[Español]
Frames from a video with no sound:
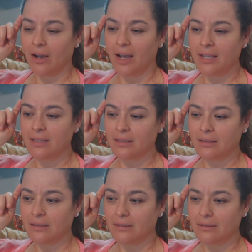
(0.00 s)
ay,
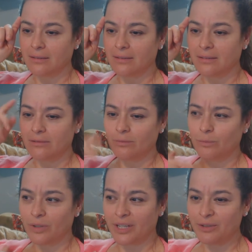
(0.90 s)

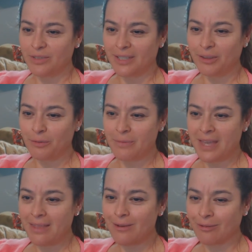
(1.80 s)
¿por qué no siento
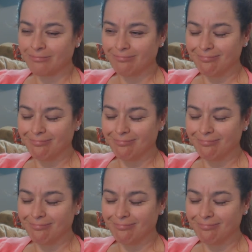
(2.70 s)
miedo?